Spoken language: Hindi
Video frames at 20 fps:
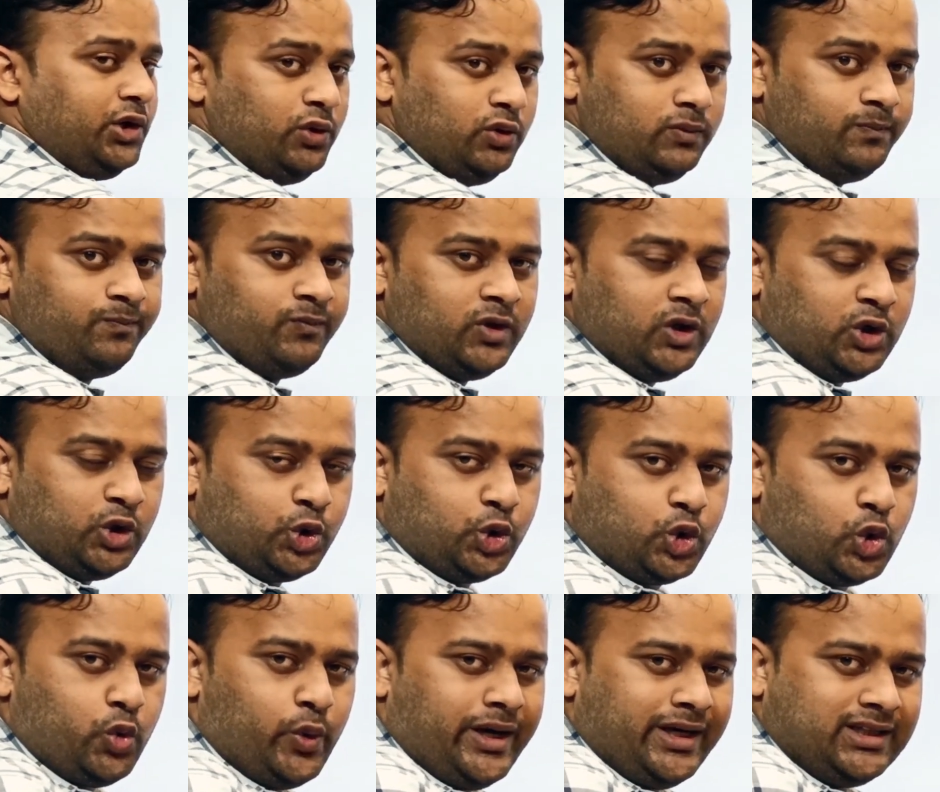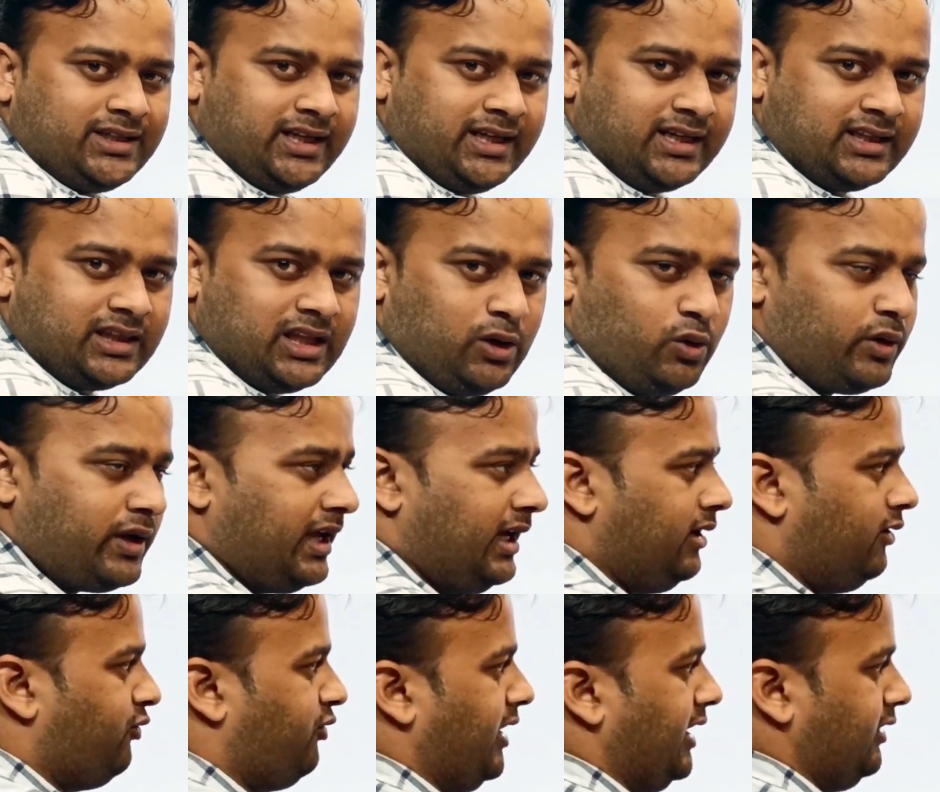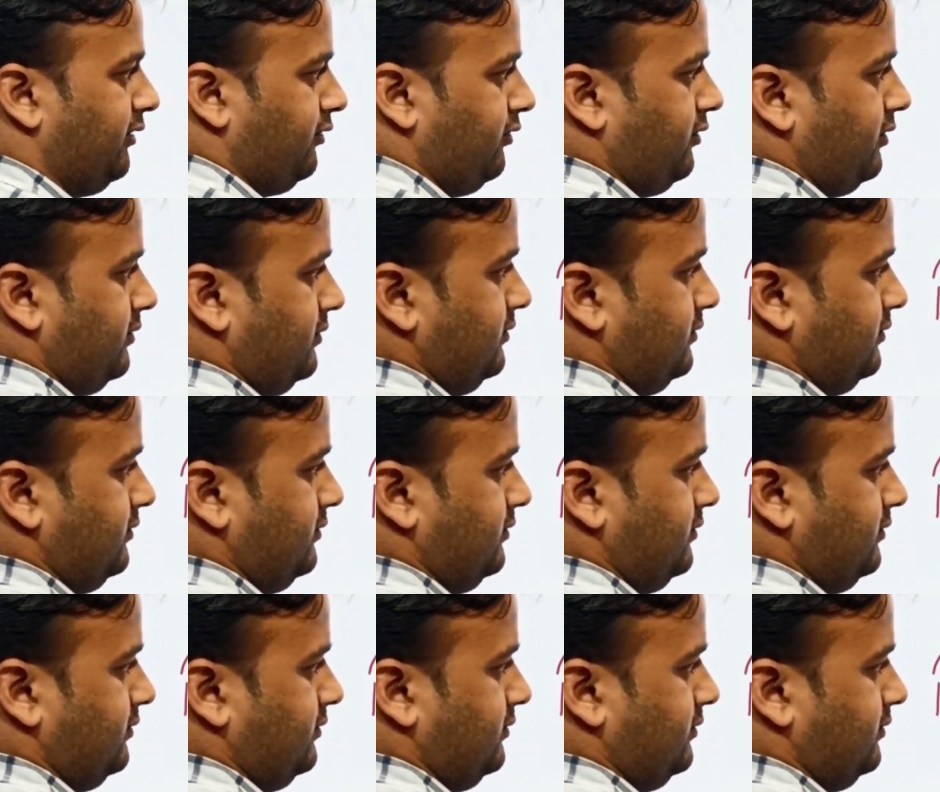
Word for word: टू टू एंड थ्री कितना हो गया फाइव